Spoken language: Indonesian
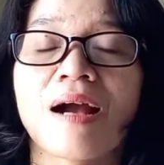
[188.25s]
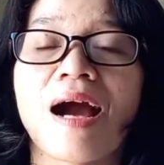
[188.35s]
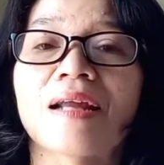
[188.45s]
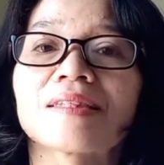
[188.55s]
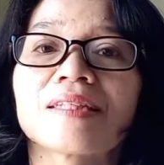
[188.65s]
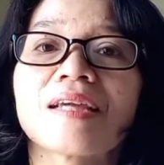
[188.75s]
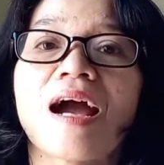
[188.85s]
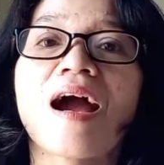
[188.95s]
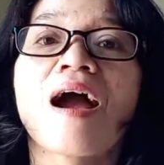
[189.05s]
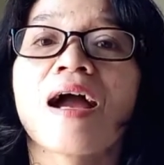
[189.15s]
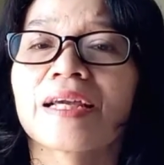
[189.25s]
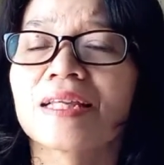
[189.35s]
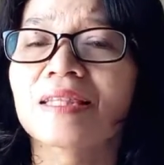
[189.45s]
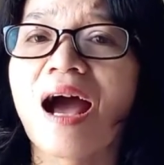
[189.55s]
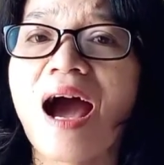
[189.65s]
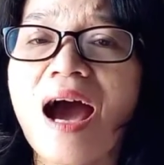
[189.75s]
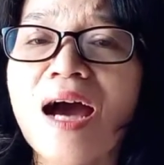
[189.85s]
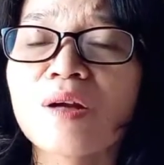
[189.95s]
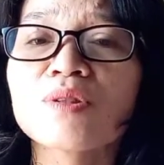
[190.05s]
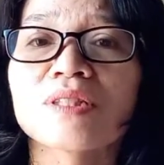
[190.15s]
Artinya, kita
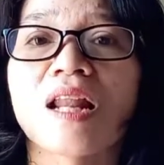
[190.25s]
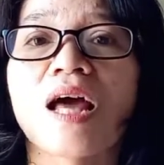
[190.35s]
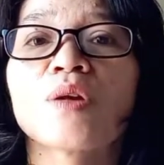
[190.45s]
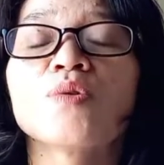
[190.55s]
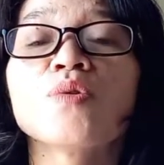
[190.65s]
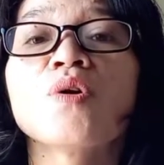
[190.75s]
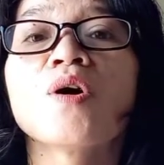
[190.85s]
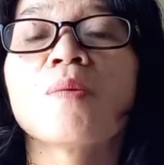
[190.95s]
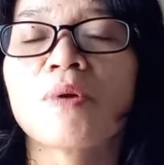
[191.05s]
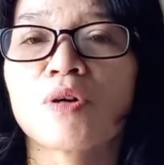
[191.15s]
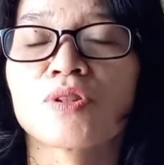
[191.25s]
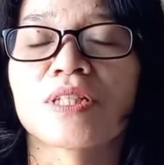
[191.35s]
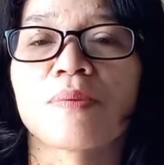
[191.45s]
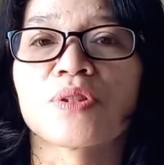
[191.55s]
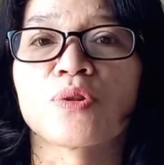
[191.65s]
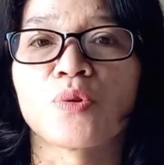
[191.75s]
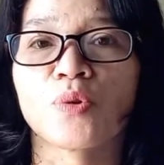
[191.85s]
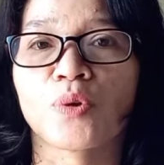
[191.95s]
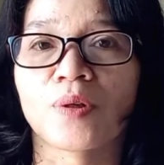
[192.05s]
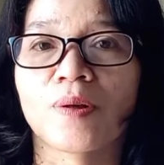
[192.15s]
harus selalu mengucap
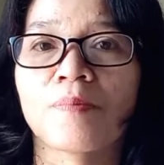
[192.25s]
syukur.